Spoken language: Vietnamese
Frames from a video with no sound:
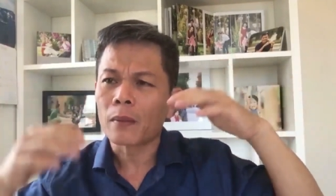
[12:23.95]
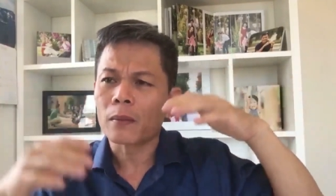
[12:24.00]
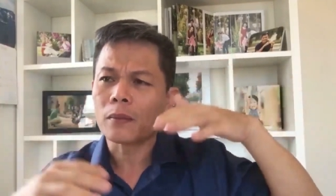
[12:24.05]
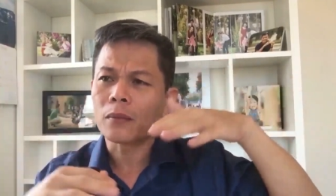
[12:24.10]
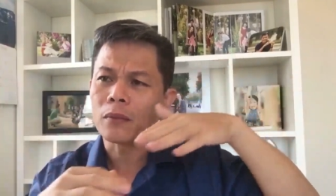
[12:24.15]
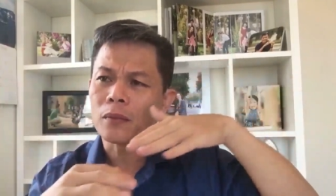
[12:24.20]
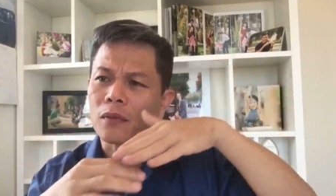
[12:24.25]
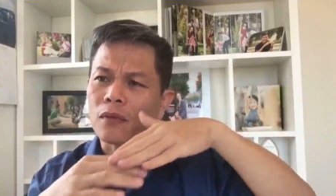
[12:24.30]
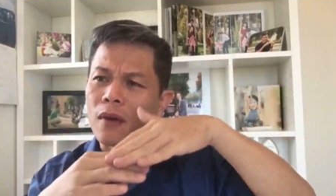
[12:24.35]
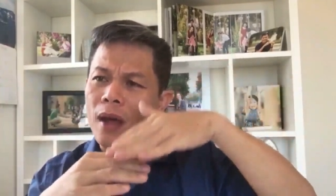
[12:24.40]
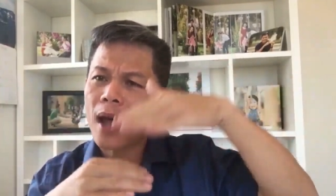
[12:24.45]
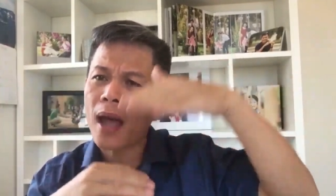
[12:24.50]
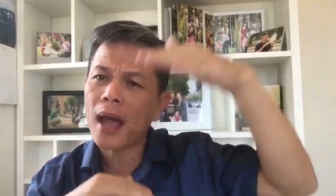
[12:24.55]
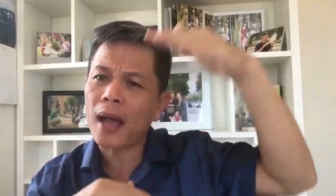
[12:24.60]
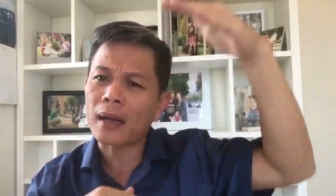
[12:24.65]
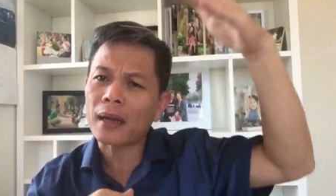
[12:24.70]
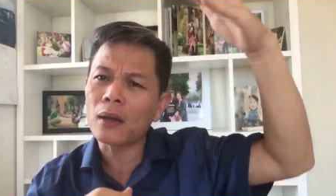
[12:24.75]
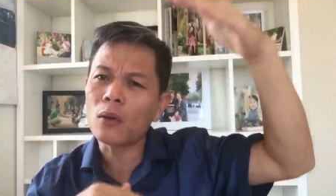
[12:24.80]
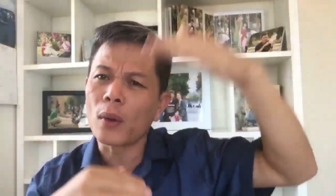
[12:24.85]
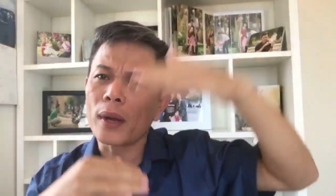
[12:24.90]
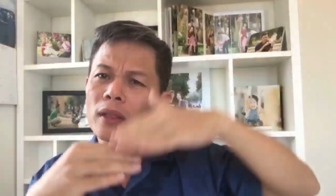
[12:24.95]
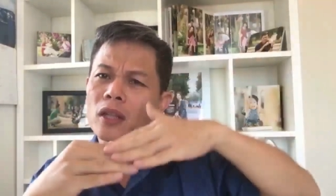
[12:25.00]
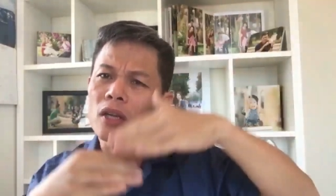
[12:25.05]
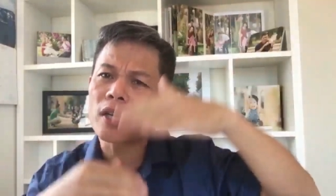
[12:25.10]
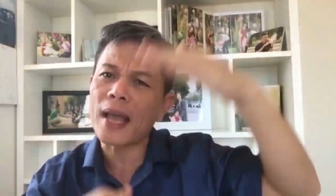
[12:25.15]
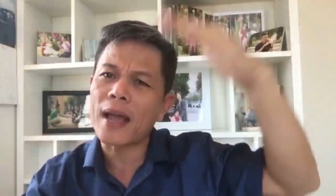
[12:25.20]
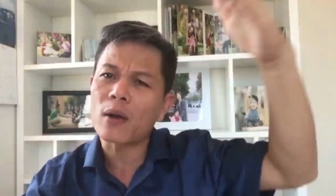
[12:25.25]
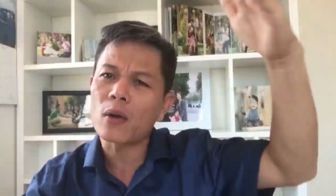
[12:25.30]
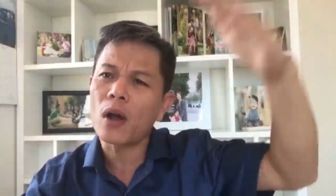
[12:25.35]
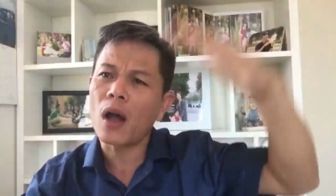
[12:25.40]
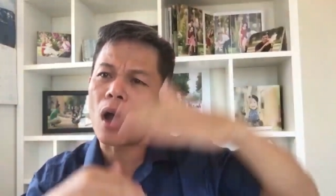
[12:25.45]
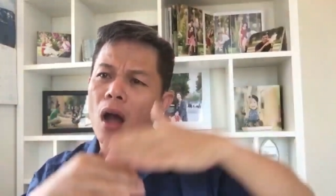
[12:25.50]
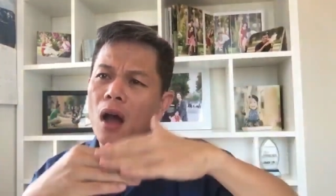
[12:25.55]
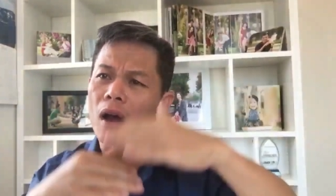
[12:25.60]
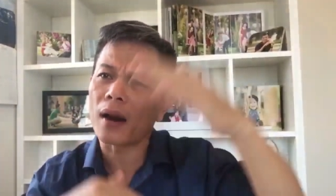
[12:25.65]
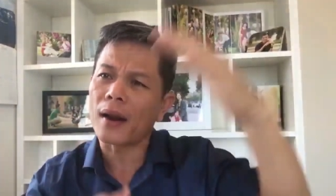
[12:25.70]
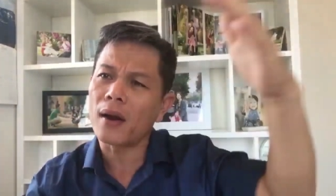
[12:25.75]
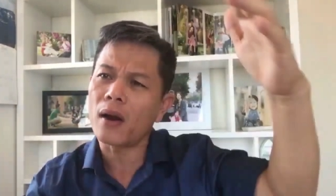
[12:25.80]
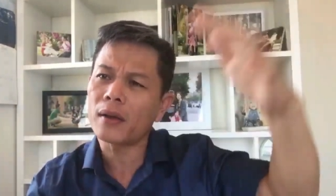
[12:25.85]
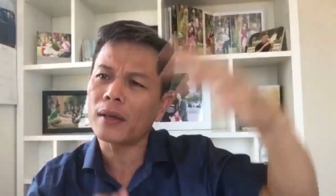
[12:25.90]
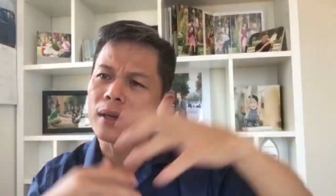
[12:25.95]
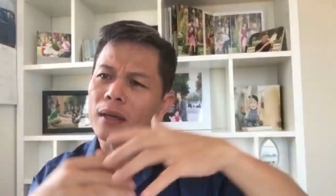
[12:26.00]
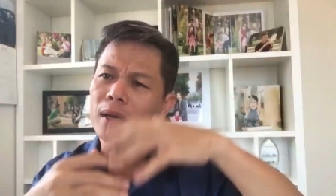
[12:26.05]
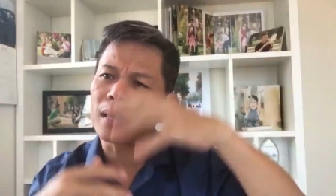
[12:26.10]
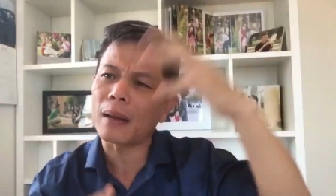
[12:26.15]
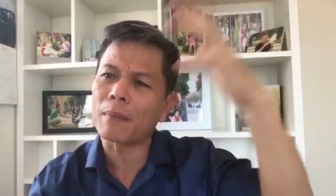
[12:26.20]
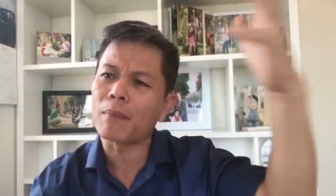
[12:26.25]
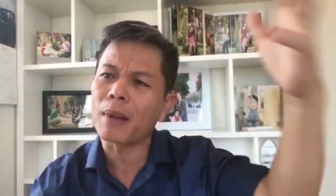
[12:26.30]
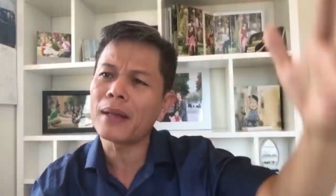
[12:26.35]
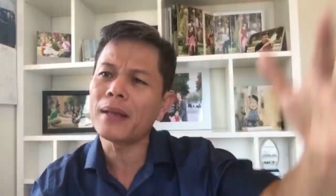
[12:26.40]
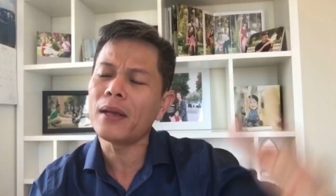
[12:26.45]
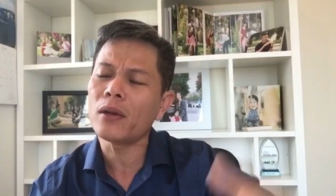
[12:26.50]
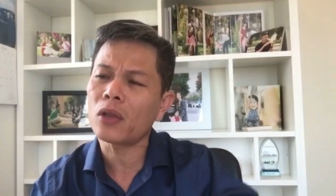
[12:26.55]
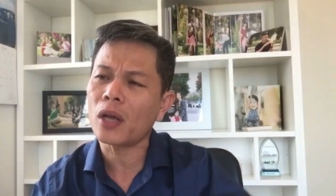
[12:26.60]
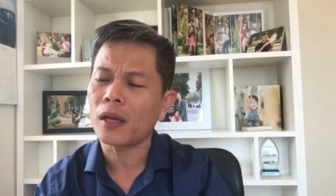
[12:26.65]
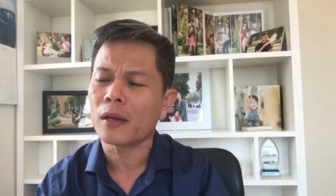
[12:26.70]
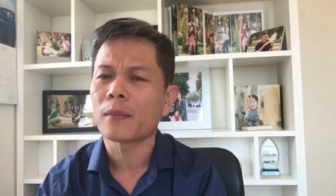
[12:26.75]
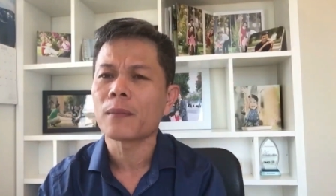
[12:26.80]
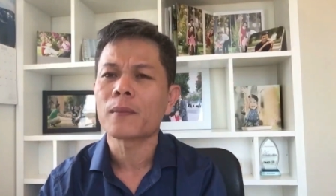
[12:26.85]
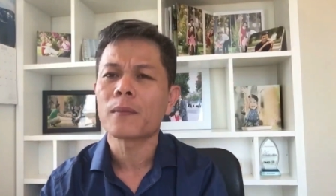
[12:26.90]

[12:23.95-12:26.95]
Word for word: và cái quỹ thời gian của họ là nó chỉ có nằm bao nhiêu thôi